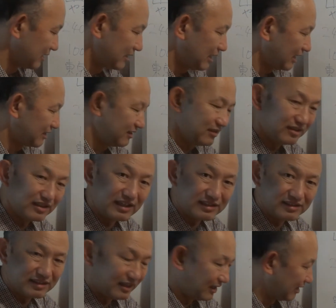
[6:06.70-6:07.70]
ガス、
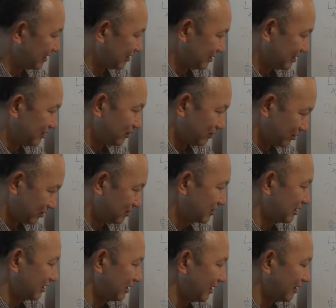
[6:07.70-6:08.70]
ガスで火を
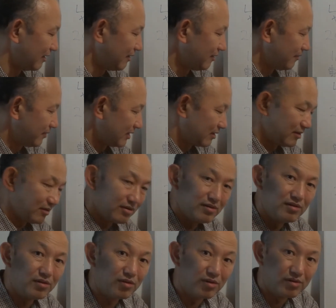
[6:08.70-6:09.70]
つけて、
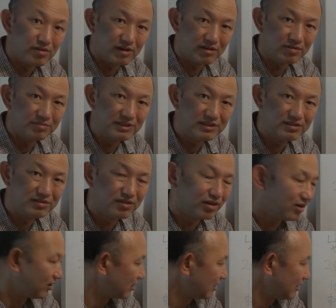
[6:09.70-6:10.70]
あの、水
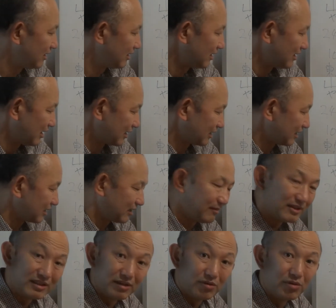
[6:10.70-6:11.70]
を温
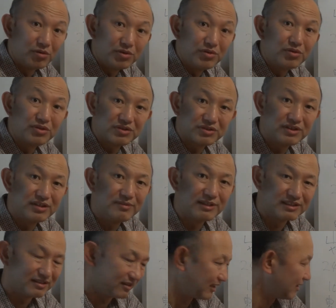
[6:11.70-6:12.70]
めてお湯を作り
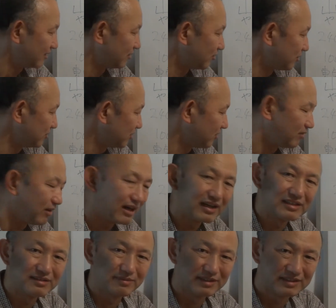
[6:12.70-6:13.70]
ますよね。お湯を沸
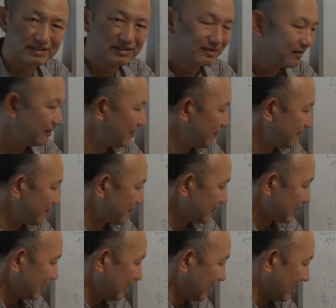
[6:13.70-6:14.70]
かします。
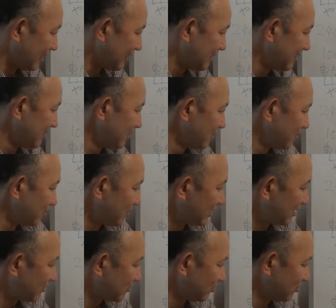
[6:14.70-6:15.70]
で、こ
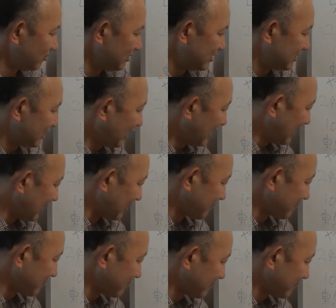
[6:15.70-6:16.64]
れが、この水が